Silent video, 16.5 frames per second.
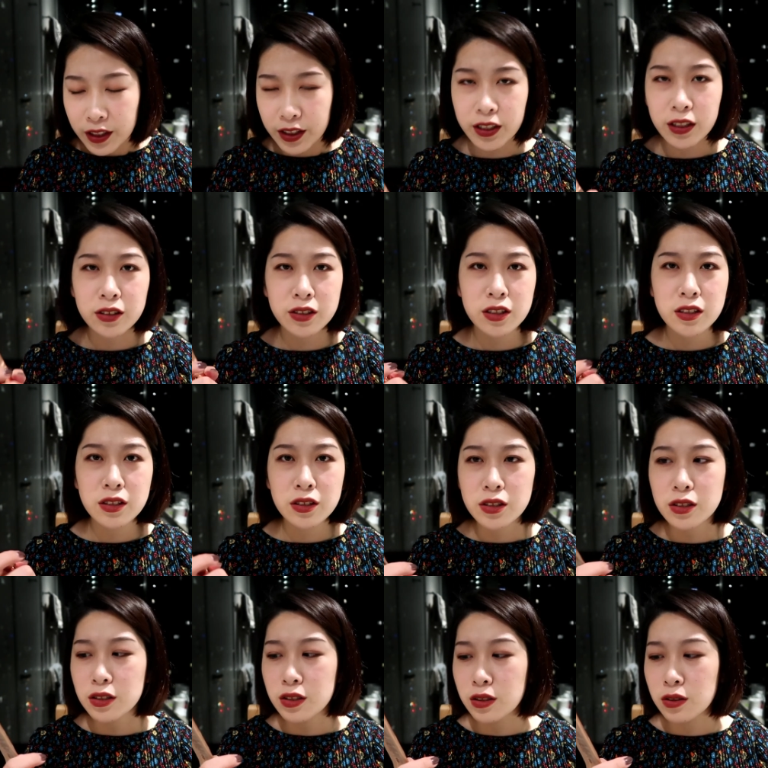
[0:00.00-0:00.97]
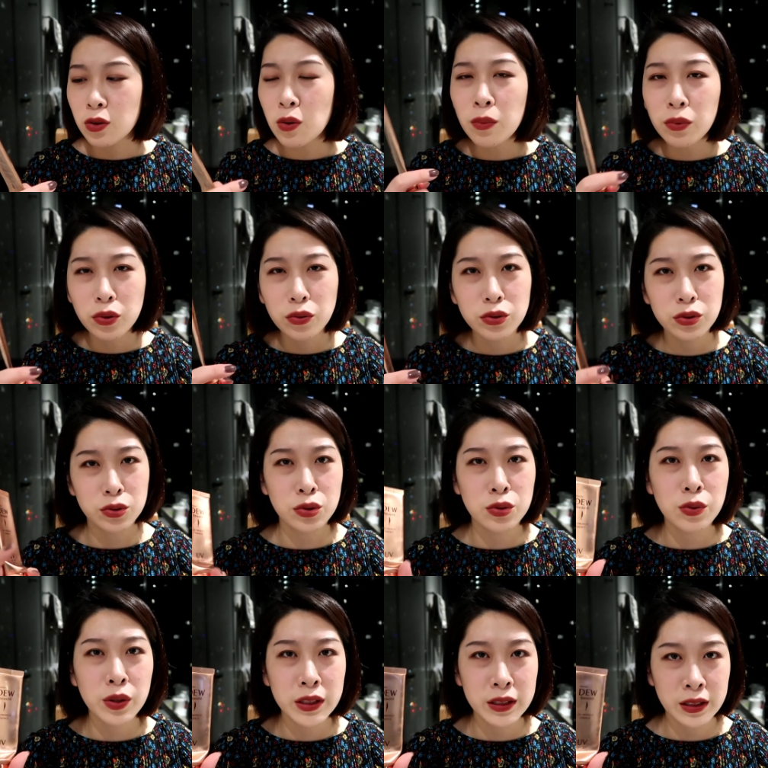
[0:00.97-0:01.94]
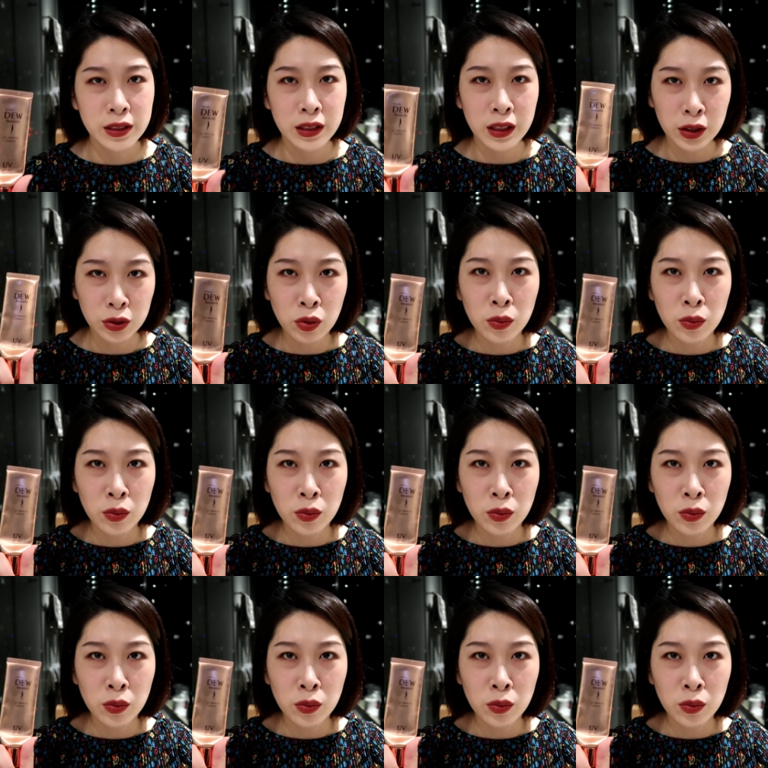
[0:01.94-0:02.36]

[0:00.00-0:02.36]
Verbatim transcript: 这个真的是动不动就搓一次泥，